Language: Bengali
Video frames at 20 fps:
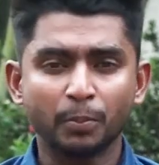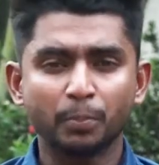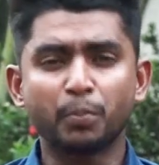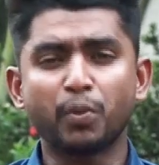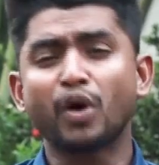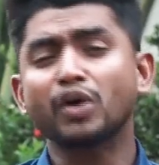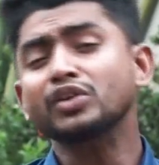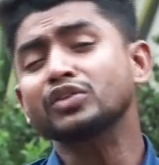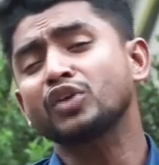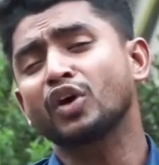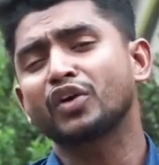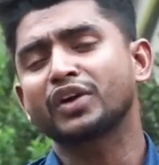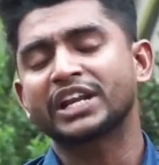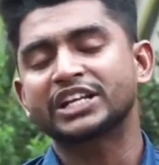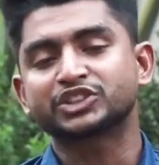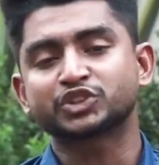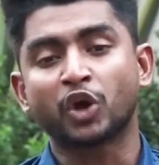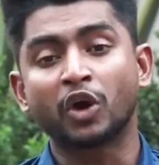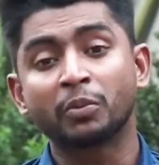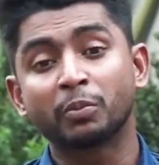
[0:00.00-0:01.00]
বড় ধরনের
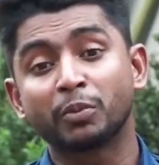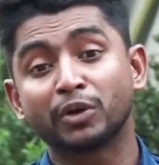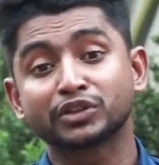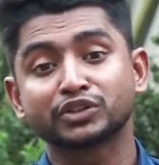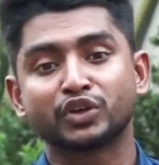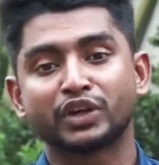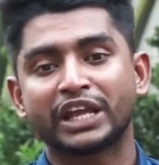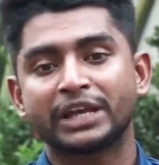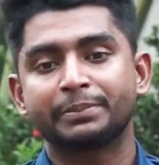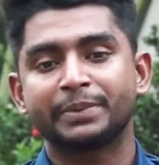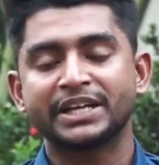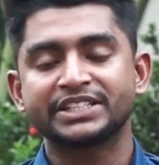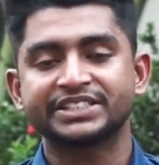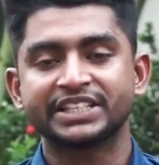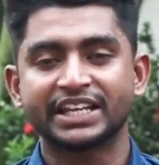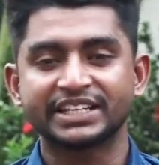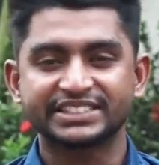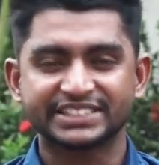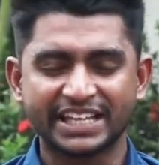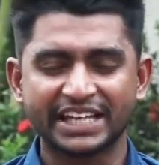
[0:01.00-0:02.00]
সংবর্ধনাই
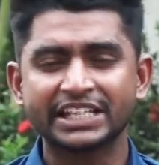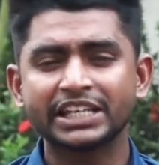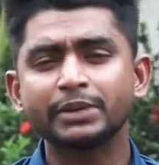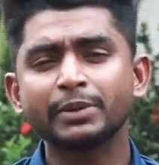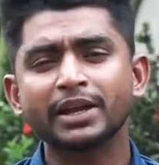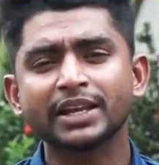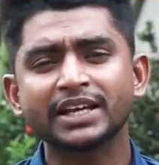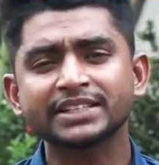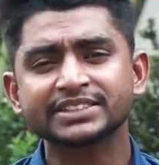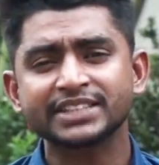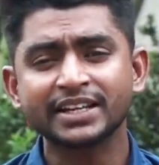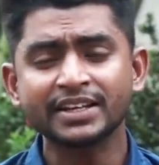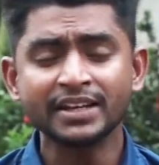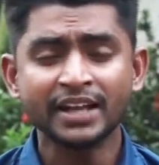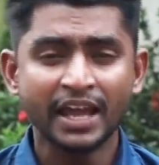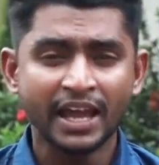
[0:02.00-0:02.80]
পেয়েছিলেন সাকিব আল হাসান